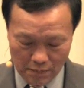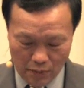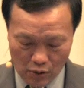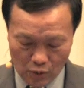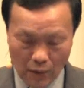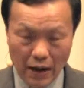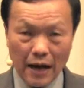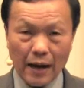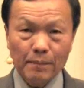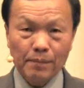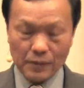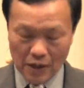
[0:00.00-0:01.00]
บอกว่า
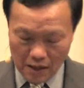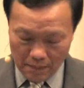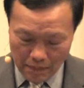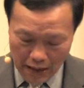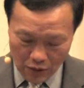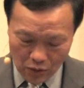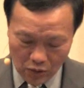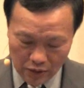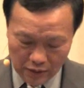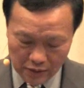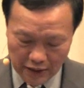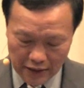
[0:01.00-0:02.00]
บางคน
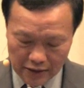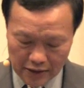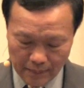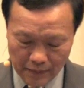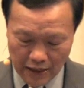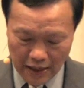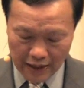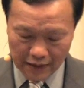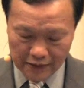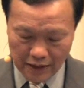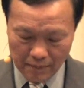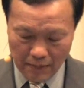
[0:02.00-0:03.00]
ยิ่งจำหน่าย
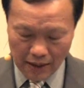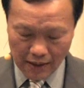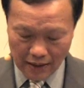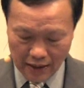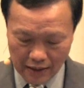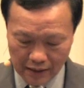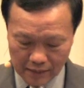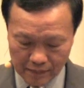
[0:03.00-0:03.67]
ยิ่งมั่งคั่ง